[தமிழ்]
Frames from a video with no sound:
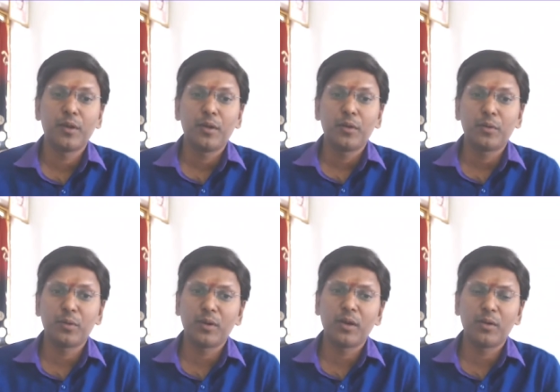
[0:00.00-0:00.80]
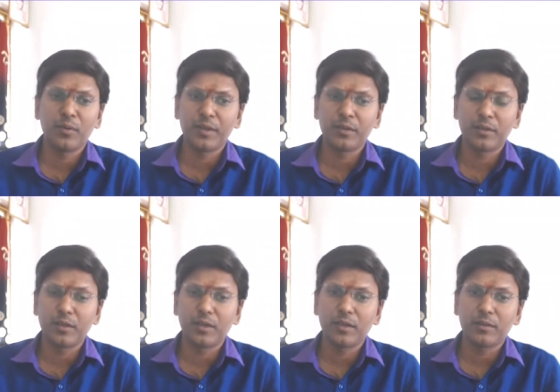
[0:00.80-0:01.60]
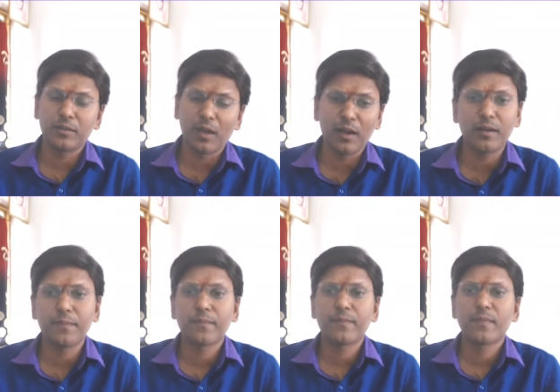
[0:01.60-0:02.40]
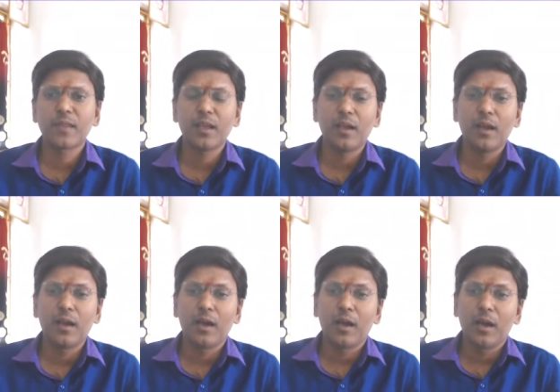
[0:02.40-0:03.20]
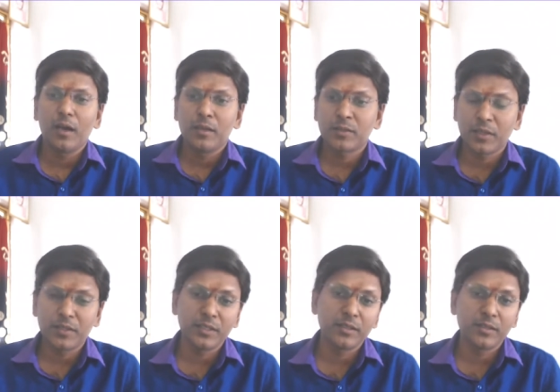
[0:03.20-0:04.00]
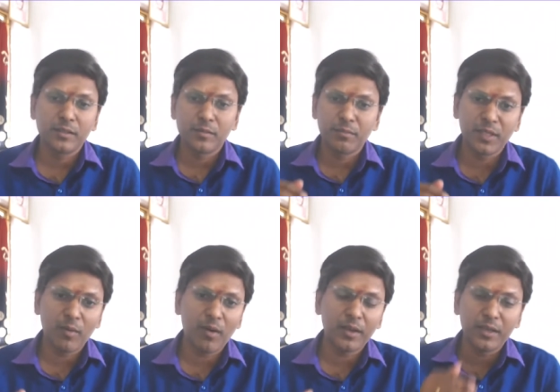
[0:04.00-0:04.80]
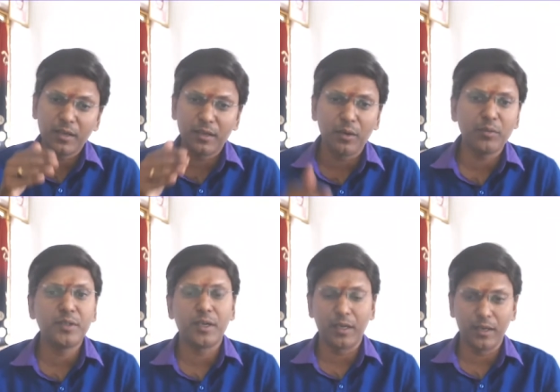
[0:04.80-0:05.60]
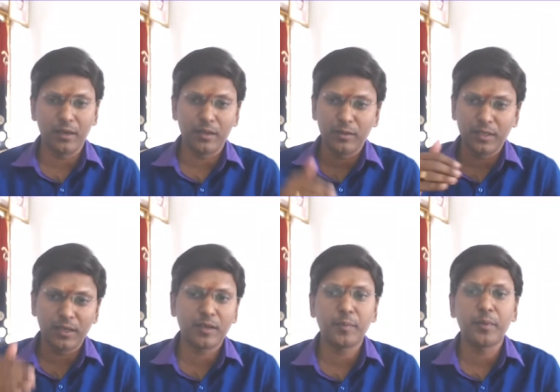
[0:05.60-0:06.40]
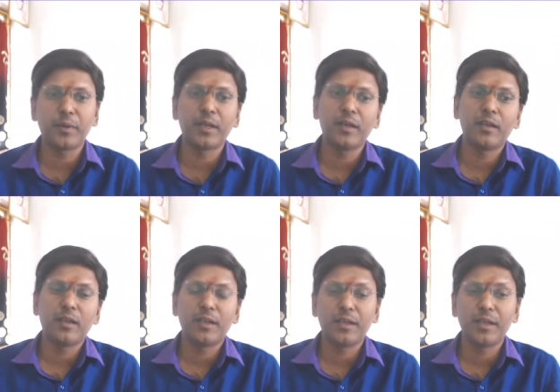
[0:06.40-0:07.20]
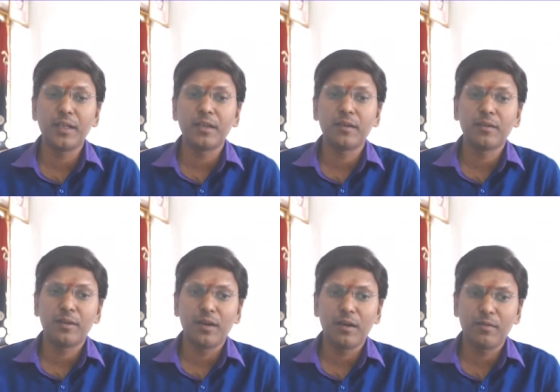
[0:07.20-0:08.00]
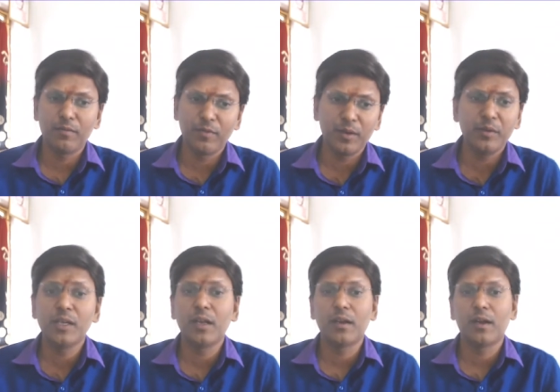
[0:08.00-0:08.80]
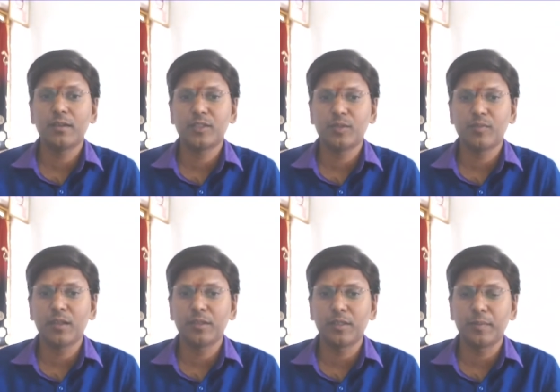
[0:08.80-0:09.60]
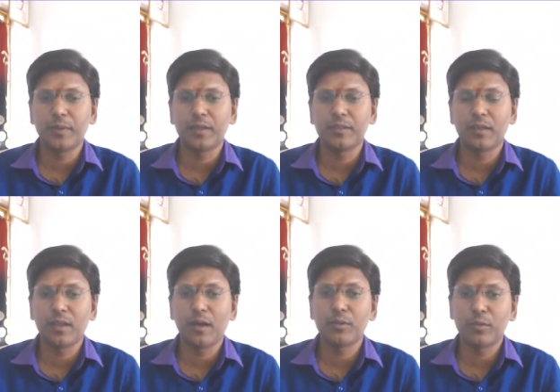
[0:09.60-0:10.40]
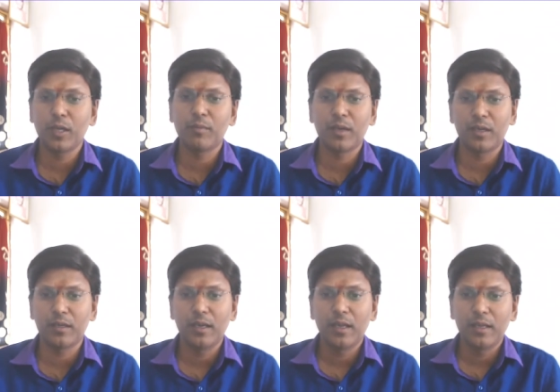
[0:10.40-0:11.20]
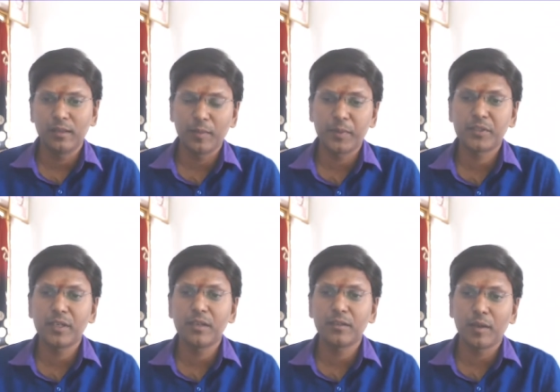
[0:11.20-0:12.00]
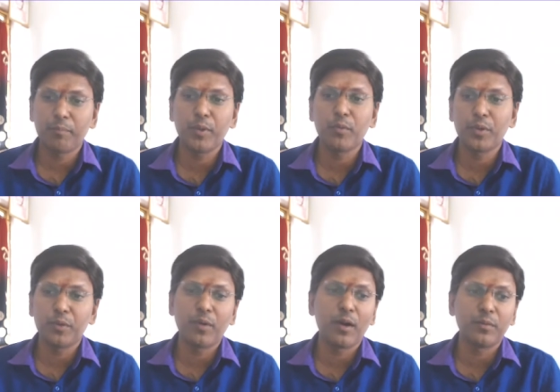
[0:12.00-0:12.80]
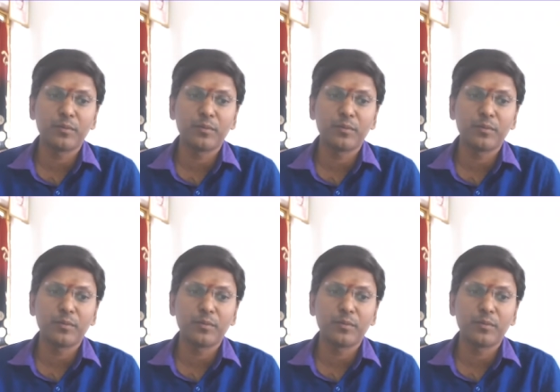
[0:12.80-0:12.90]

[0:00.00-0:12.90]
கொரோனா நோயின் தாக்கம் சற்று மிதமாகி டவுன் ட்ரெண்டில் அதாவது இறக்கப்போக்கில் இனி வருகிற ஆகஸ்ட் மாதத்திற்கு பிறகு அதாவது உலக மக்கள் இந்த பிரச்சனையிலிருந்து தப்பி உயிர் வாழும்